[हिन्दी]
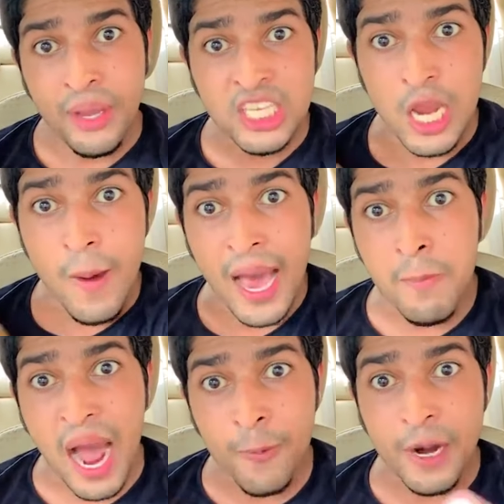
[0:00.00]
पिछली
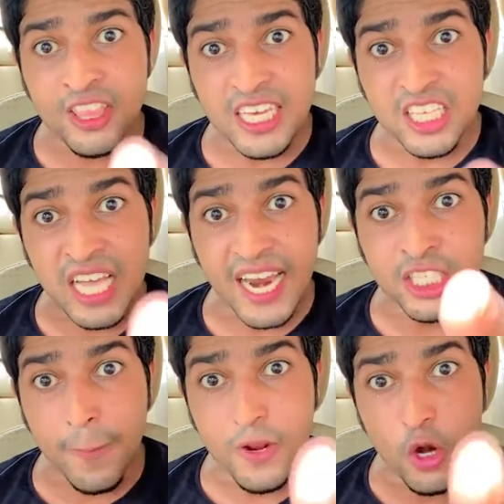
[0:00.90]
बार माफ कर दिया था
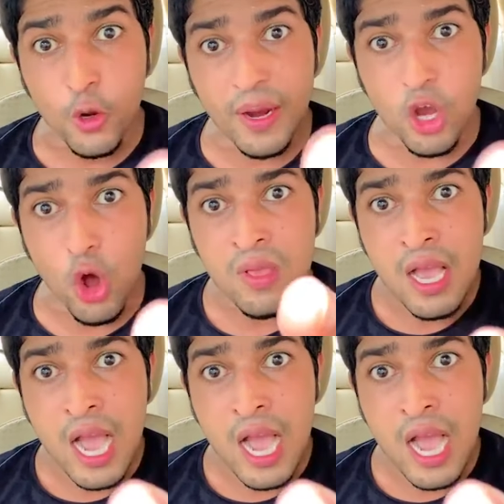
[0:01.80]
सारे छपरी यूट्यूबर को